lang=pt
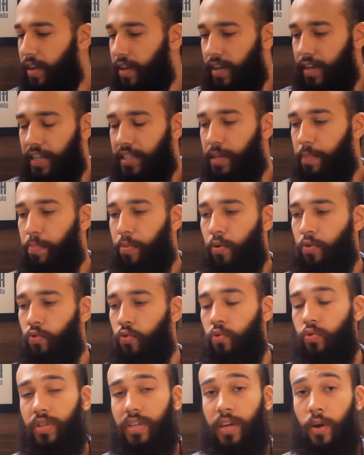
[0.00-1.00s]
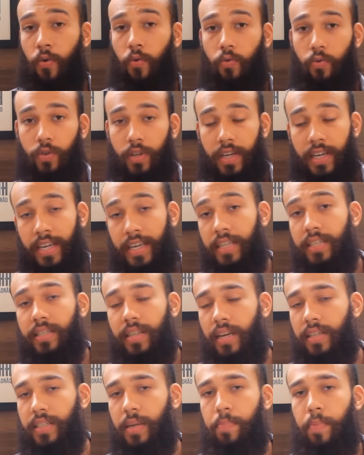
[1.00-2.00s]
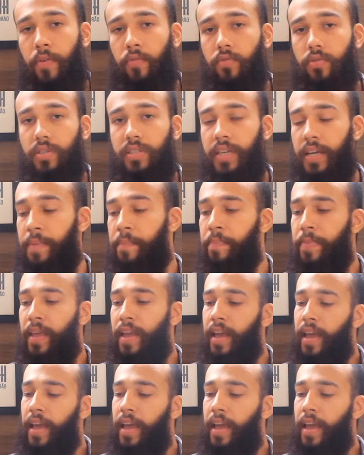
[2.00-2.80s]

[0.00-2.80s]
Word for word: nesse produto que eu quis trazer para você,